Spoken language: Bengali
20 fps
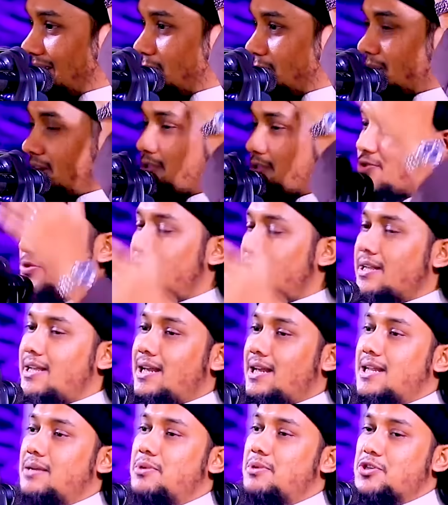কোরআন সুনার
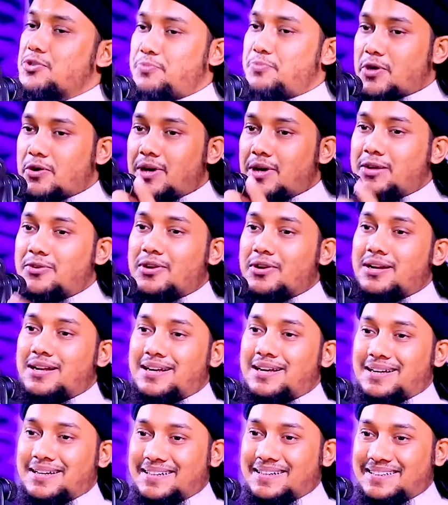জ্ঞানকে মানুষ পরোয়াই করে
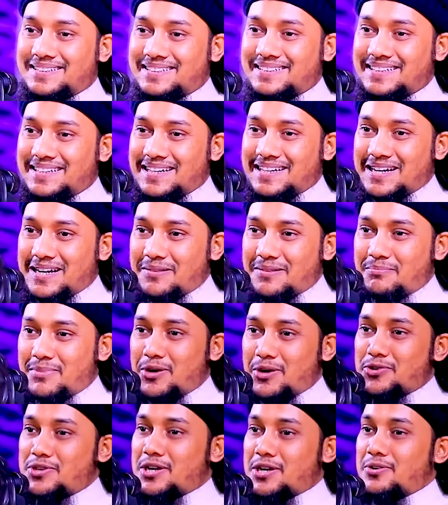না
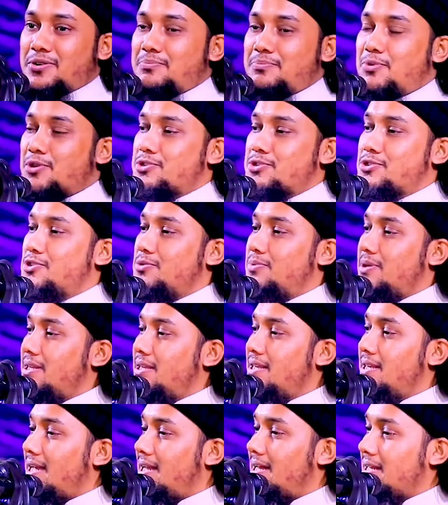মানুষ এখন বস্তুবাদী
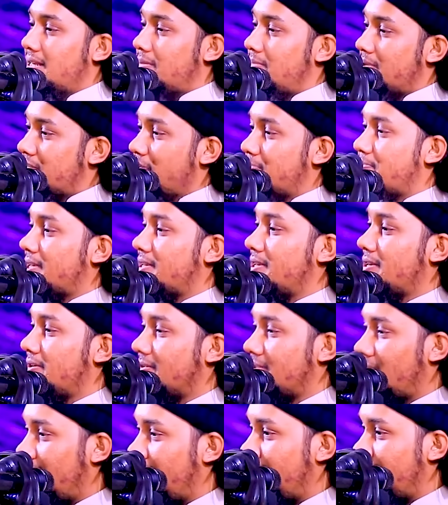জ্ঞানকে বেশি প্রাধান্য
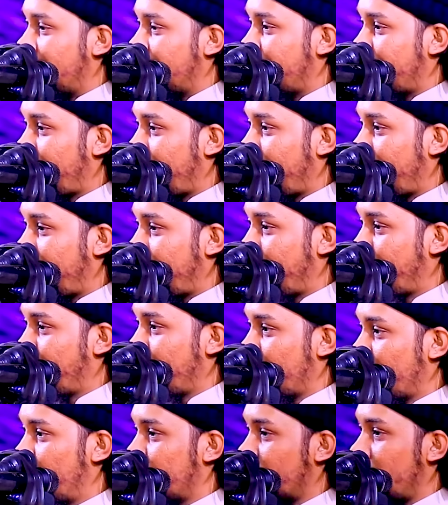দেয়
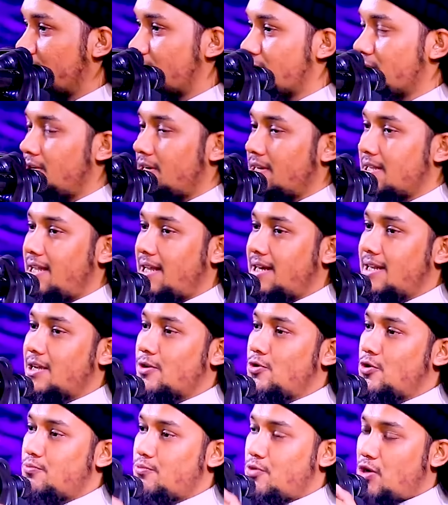কোরআন সুনার জ্ঞানকে
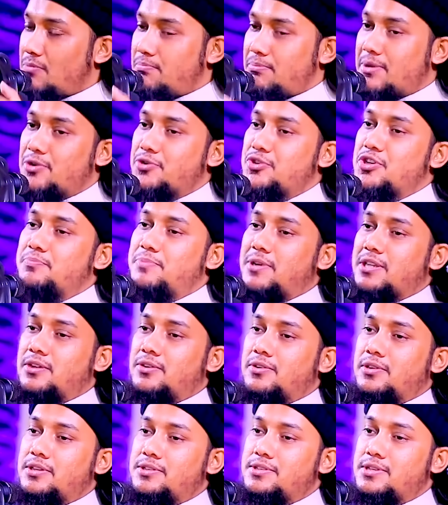খুব কম মানুষই
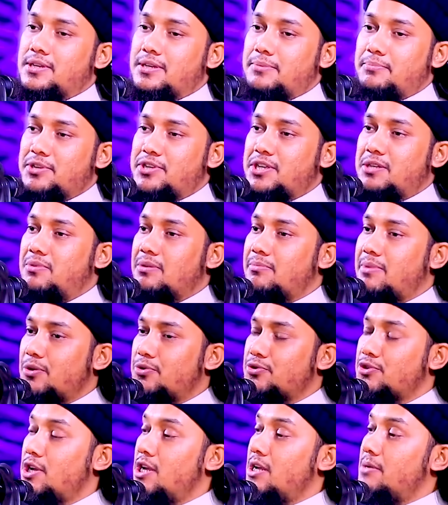প্রাধান্য দিচ্ছে বেশিরভাগ
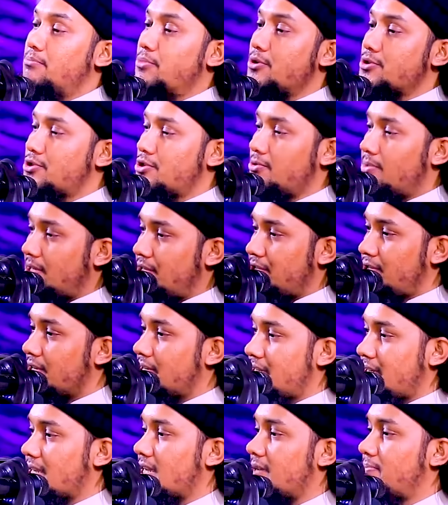মানুষ বস্তুবাদী
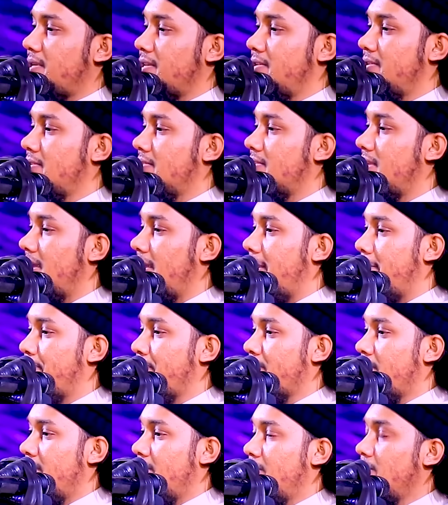শিক্ষাকে প্রাধান্য দেয়
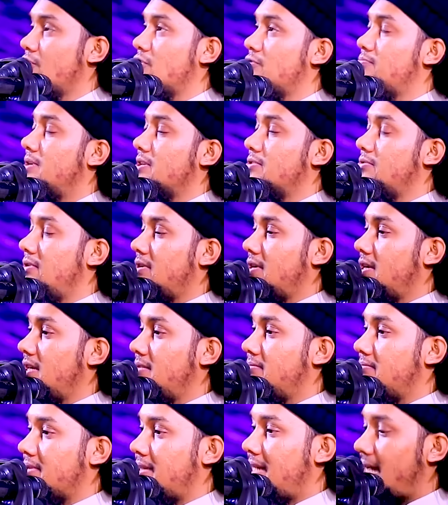ইউকবাদুল
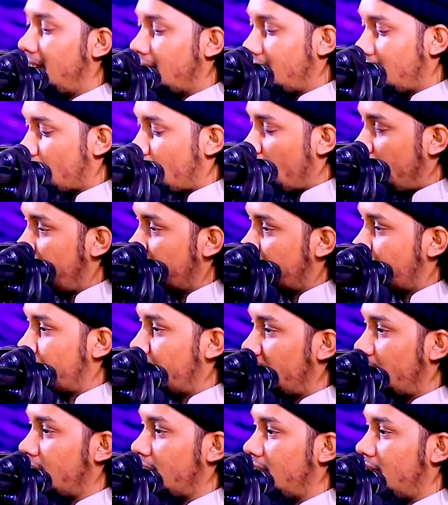ইলম জ্ঞানকে কবজ
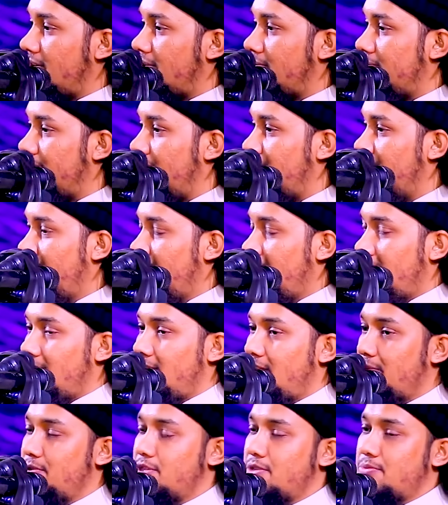করে নেওয়া হবে
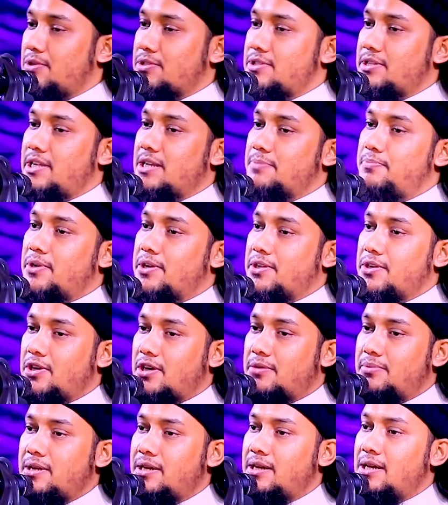নবীজি বলছেন এরপর কি
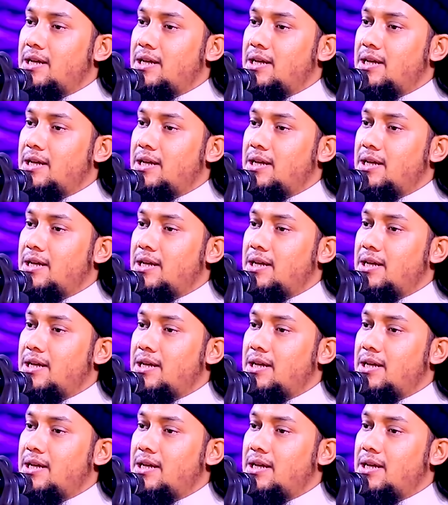হবে